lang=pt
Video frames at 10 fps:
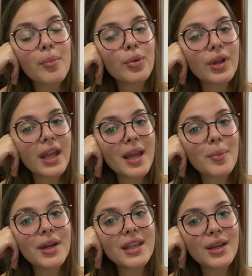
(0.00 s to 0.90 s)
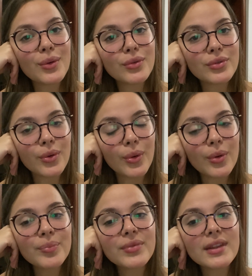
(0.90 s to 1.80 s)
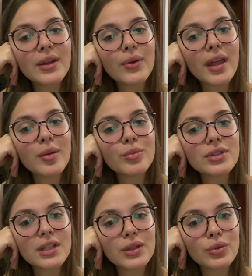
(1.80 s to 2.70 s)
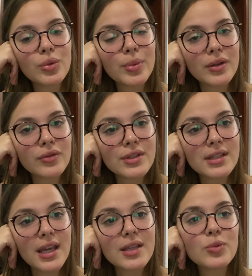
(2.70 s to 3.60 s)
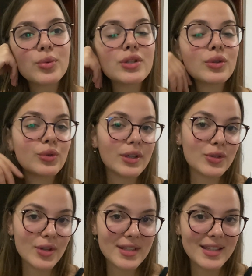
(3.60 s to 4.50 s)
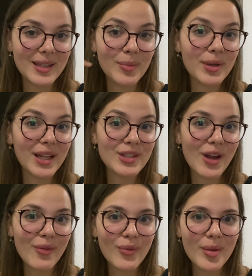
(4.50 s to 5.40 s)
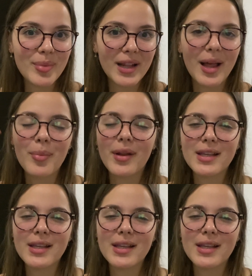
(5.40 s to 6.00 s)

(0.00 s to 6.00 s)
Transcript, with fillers: Porém, amanhã eu vou, então quero mostrar tudo pra vocês. Por isso que eu tô aqui sozinha, porque ela já foi pra lá pra